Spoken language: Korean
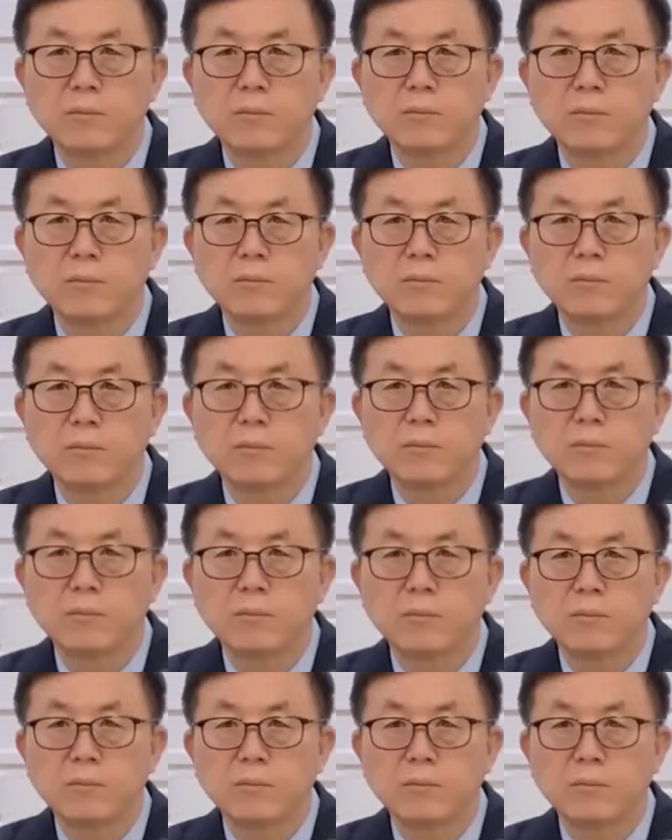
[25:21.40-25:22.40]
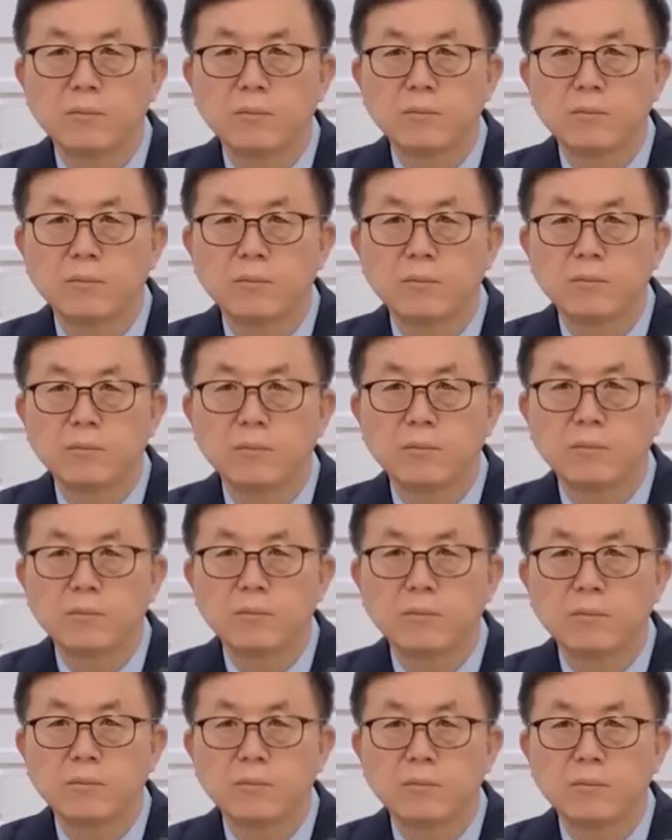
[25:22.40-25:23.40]
질병 때문에
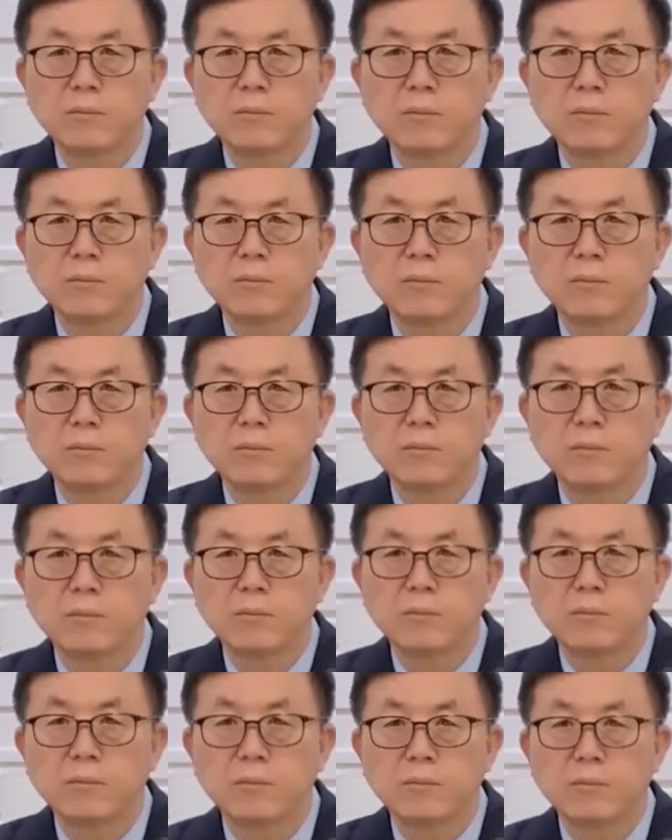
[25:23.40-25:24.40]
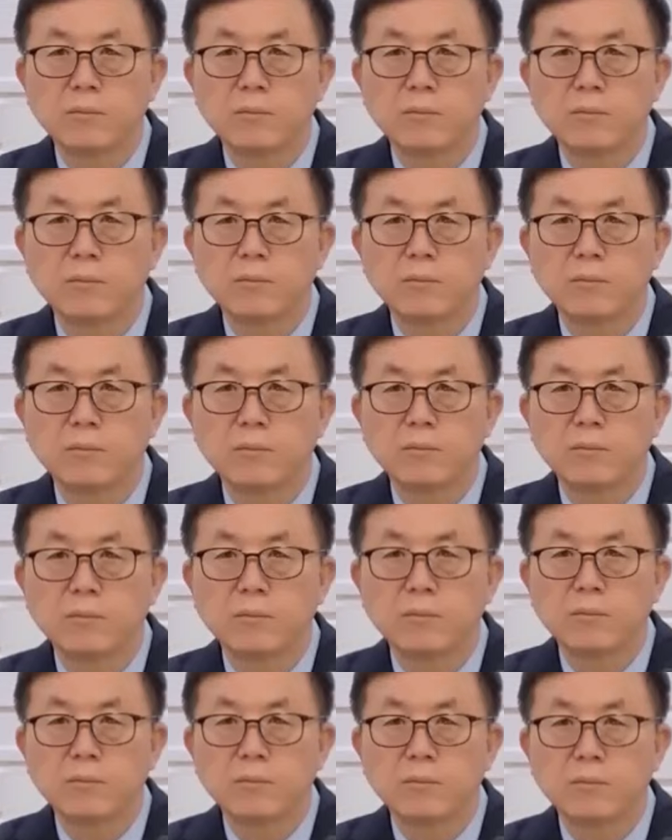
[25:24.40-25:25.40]
기도하다가 전무후무한 응답을 받는
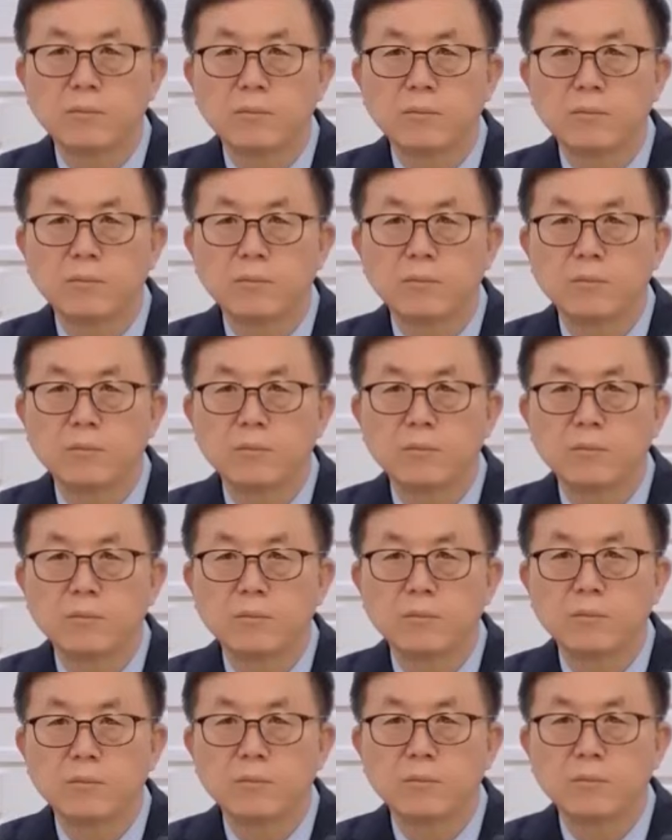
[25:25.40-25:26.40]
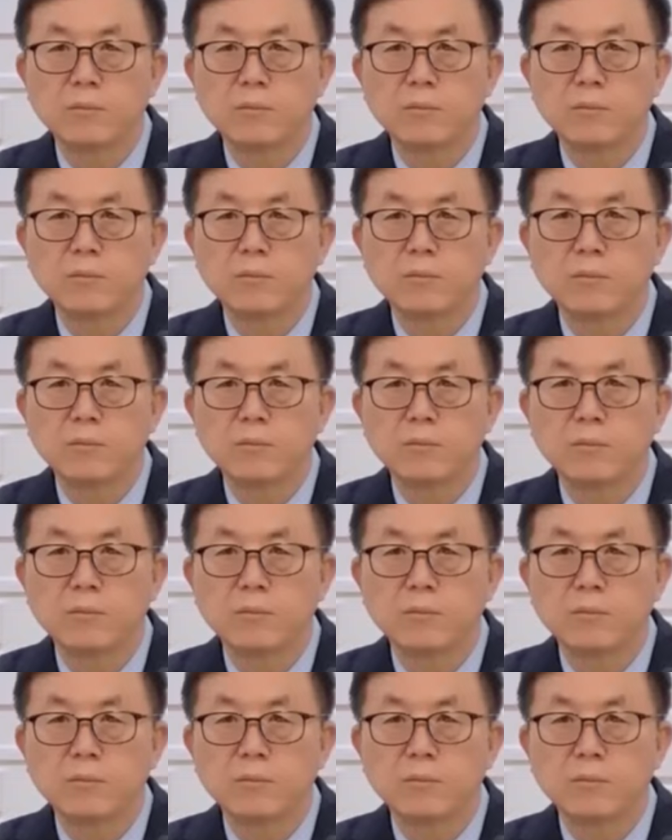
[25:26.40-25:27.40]
질병이 축복의
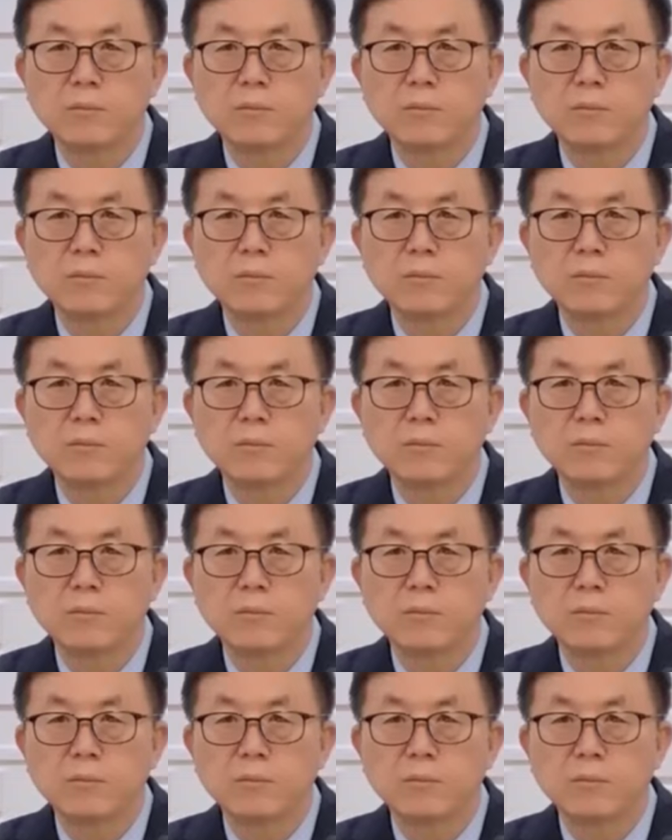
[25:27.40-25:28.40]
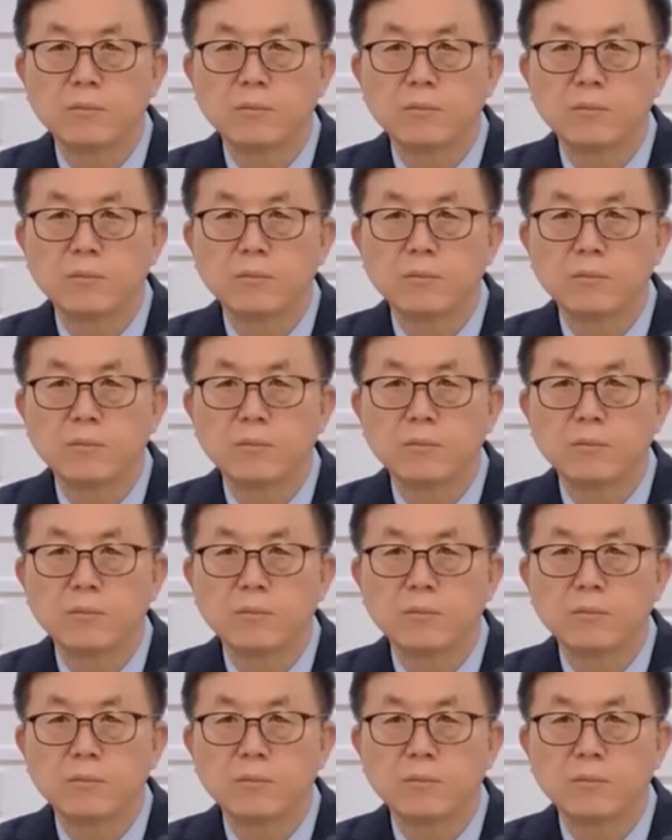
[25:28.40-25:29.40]
기회요 전화의복의 기회가
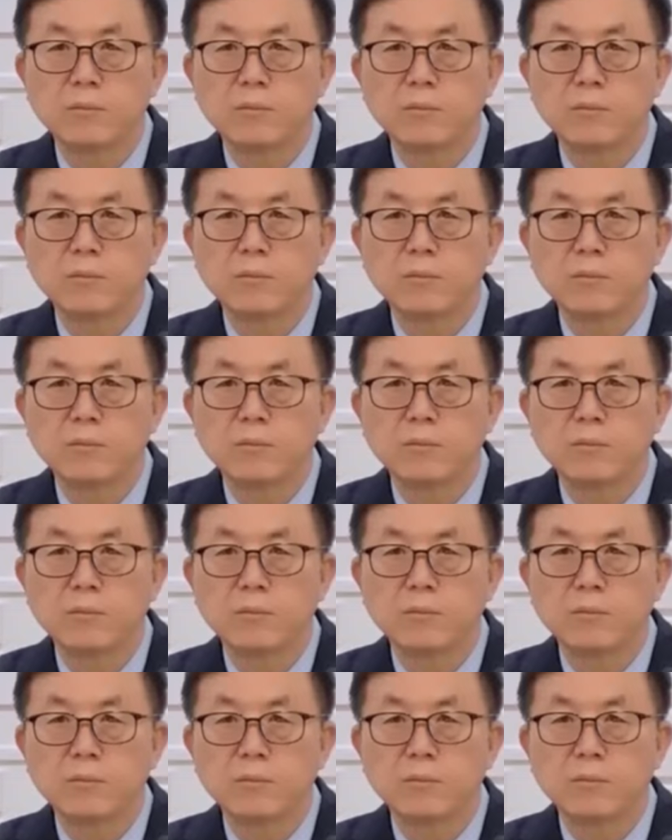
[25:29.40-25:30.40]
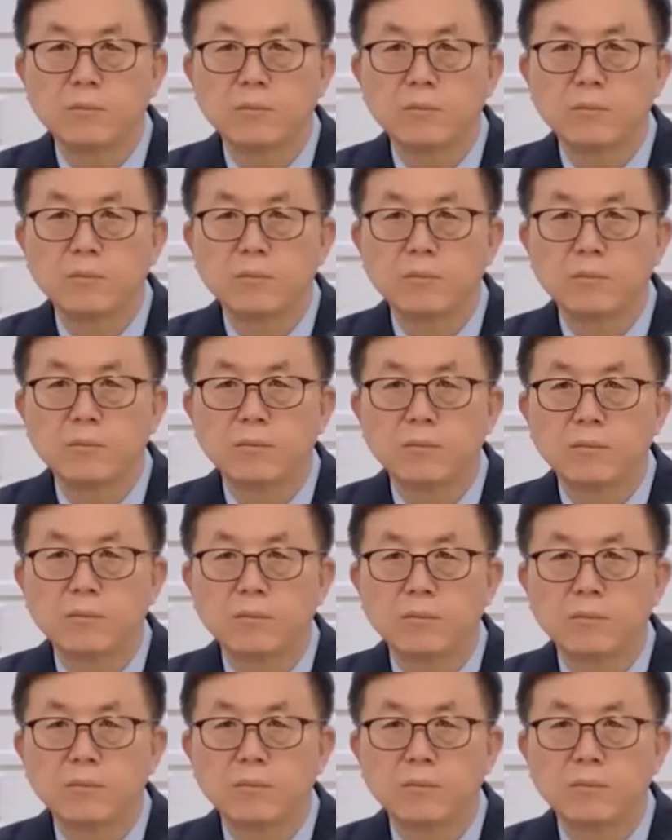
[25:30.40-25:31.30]
되는 역사를 지험케 하옵소서.